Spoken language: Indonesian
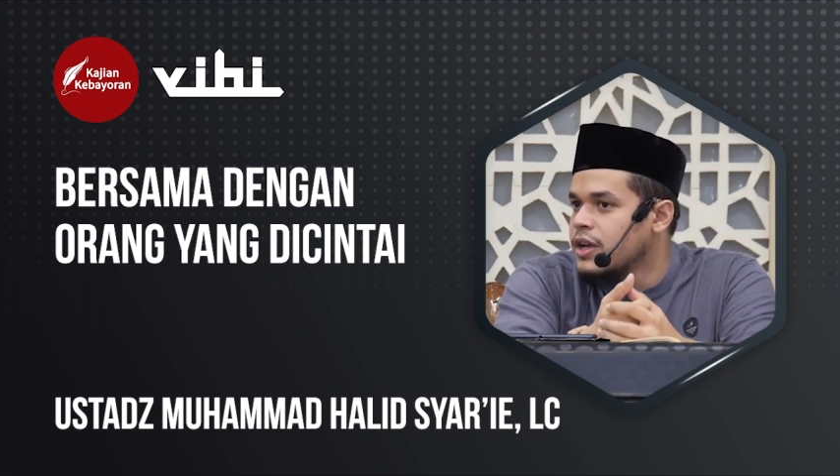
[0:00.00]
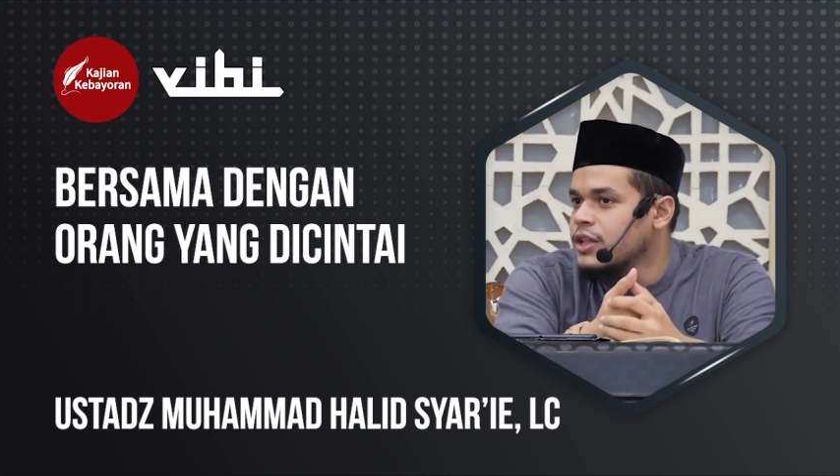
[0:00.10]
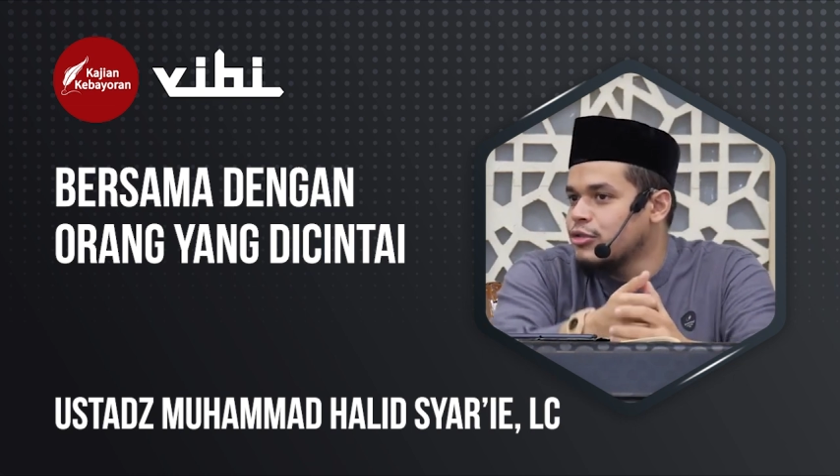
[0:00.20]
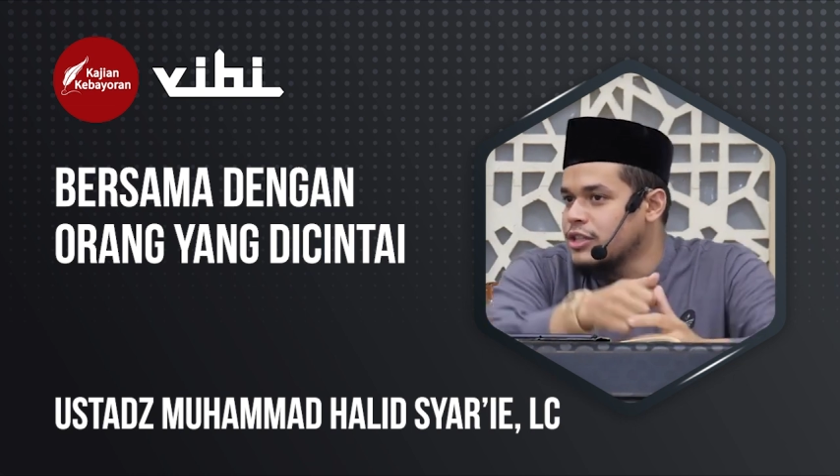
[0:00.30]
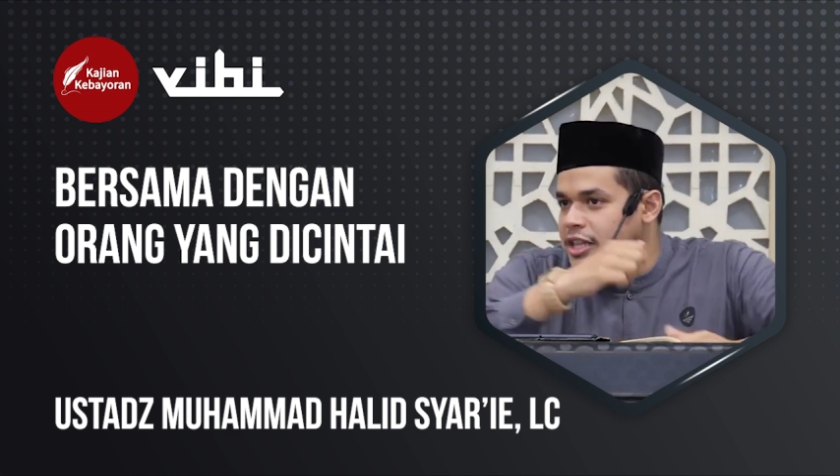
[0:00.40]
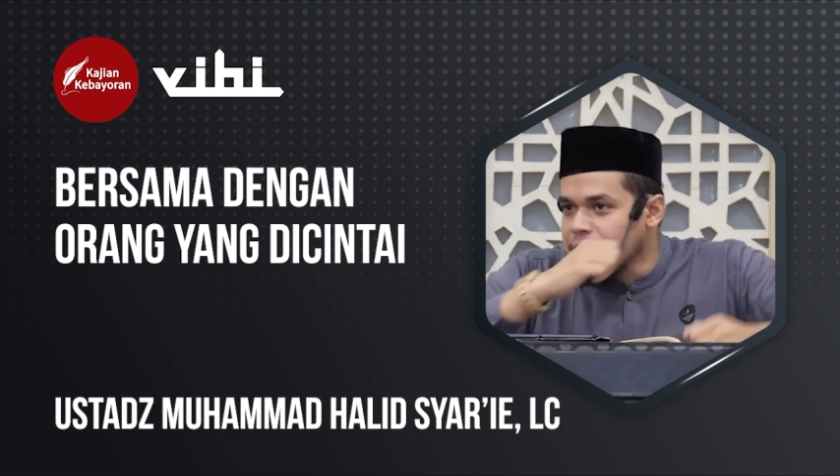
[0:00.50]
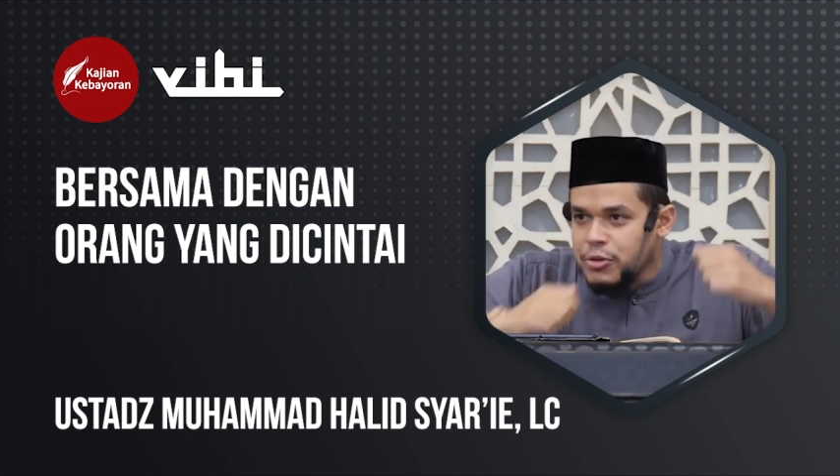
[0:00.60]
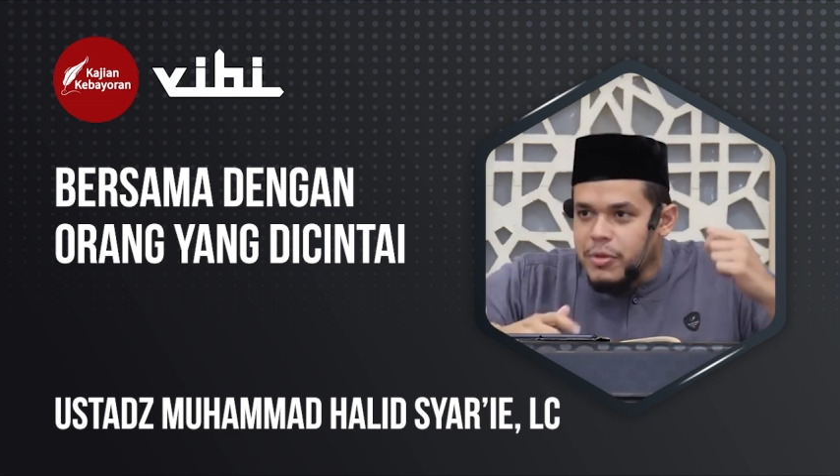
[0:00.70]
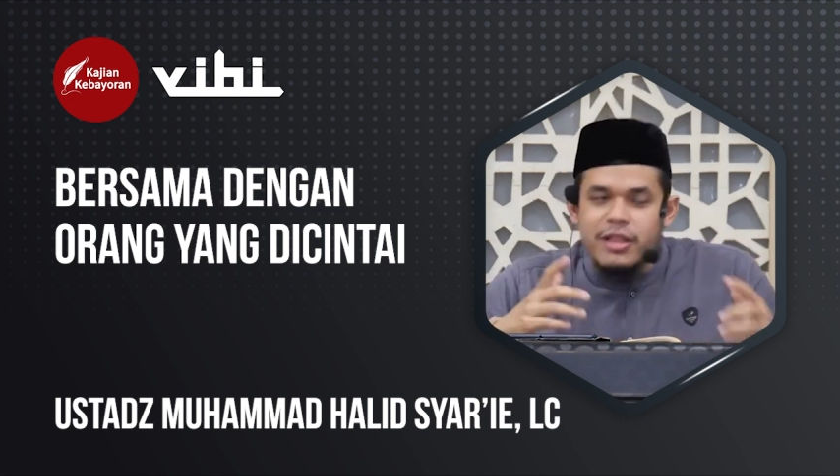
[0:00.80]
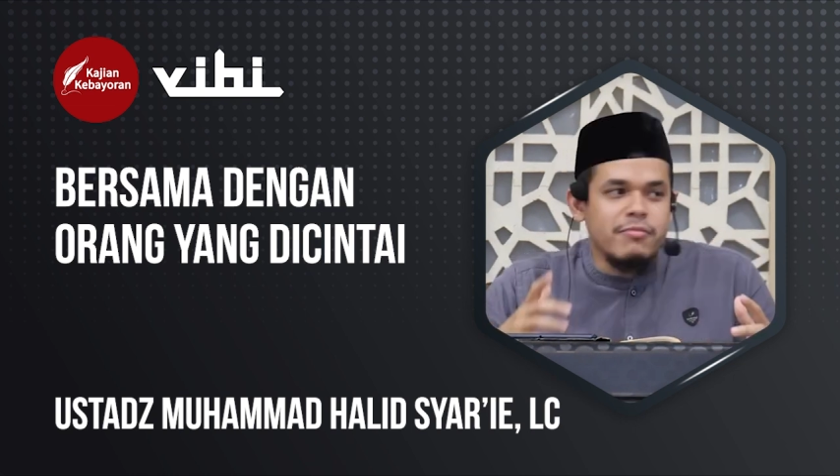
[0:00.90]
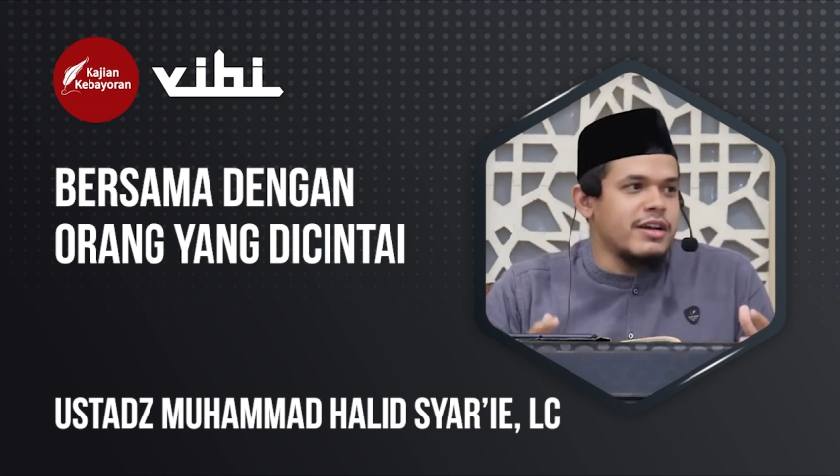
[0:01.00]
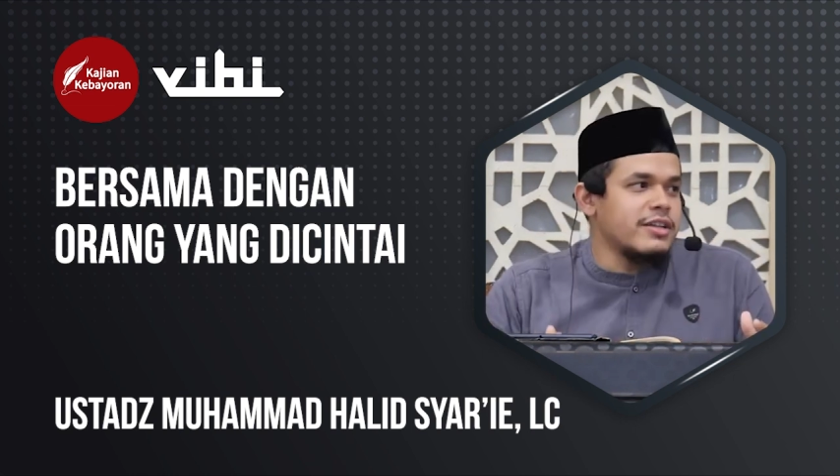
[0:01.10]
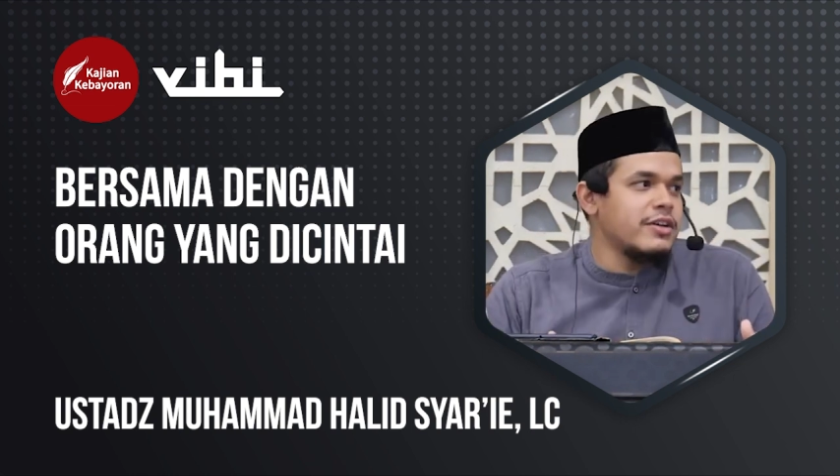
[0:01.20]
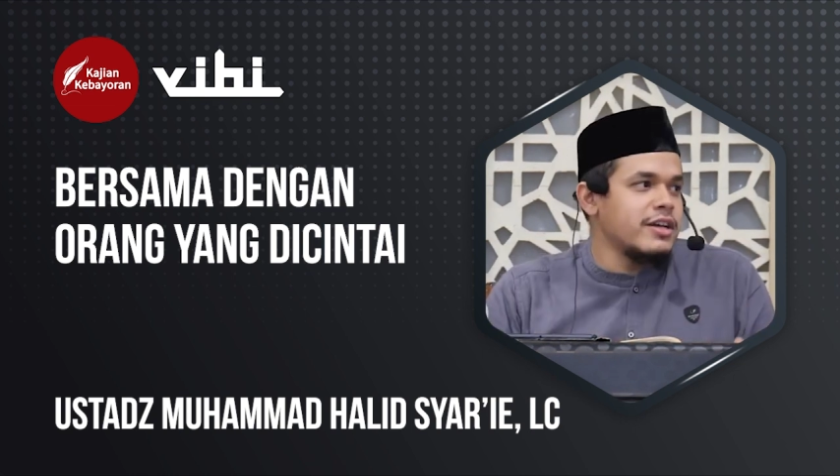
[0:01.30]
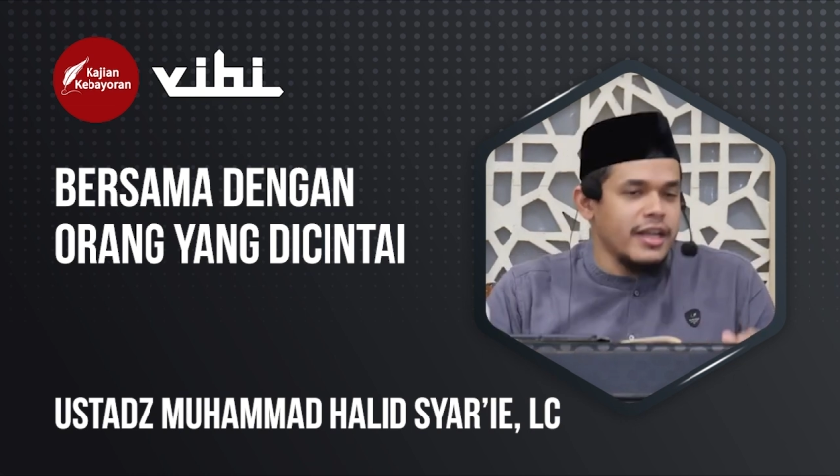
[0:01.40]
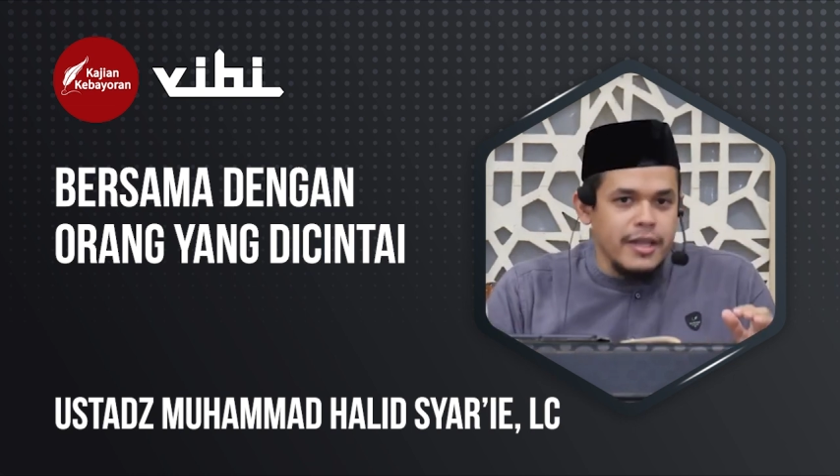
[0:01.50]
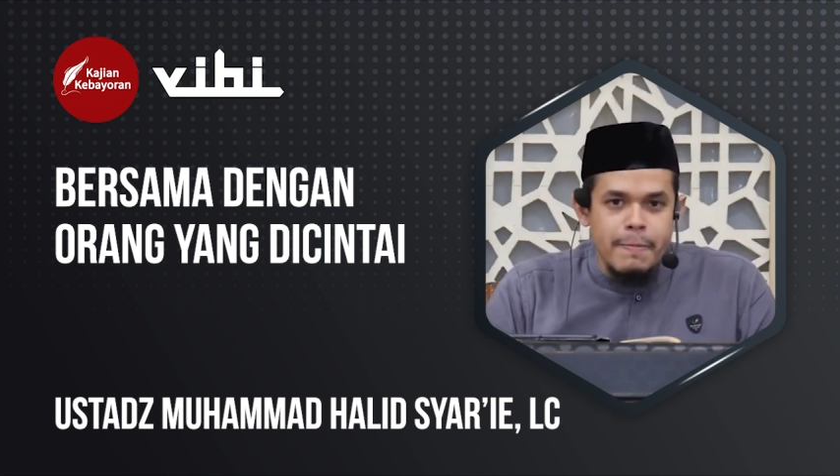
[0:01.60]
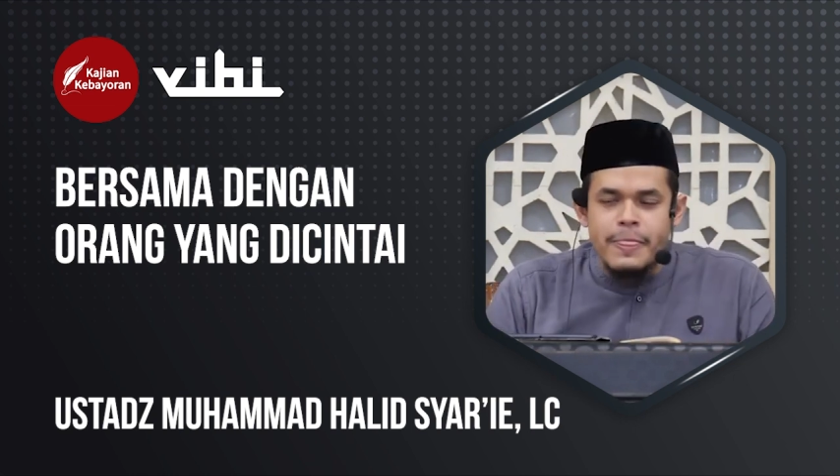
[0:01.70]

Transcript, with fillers: terus datang tiba-tiba gitu ya, nanya,